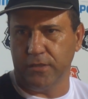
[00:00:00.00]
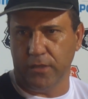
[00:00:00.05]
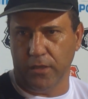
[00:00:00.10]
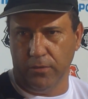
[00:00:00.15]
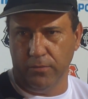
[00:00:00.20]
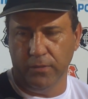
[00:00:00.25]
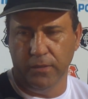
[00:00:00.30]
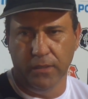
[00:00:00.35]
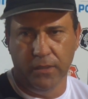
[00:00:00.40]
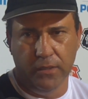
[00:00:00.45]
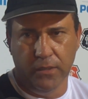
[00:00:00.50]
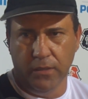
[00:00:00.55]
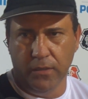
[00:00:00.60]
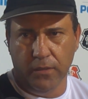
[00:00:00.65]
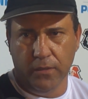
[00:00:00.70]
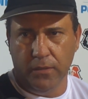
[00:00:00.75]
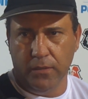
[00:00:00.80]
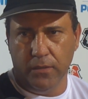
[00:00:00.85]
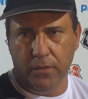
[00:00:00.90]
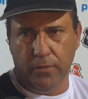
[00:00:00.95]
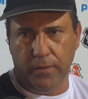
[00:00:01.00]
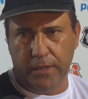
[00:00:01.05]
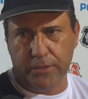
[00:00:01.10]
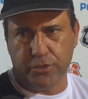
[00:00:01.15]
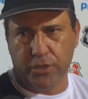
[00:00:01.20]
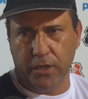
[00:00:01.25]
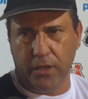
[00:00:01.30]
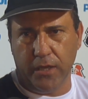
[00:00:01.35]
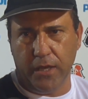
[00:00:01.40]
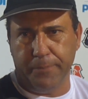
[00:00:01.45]
Então, eu
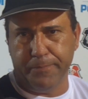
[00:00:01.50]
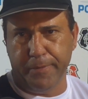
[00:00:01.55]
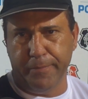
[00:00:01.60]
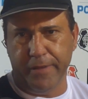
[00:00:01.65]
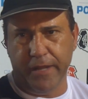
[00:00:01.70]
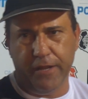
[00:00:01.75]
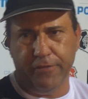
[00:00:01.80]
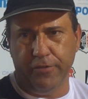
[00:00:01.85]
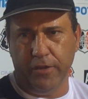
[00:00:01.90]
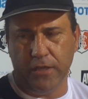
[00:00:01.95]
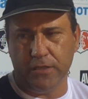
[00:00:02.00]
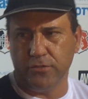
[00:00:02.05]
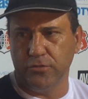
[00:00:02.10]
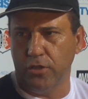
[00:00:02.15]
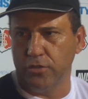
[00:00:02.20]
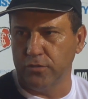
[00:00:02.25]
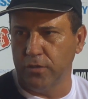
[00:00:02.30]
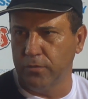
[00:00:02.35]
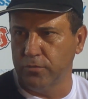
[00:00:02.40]
acho que é a primeira vez que nós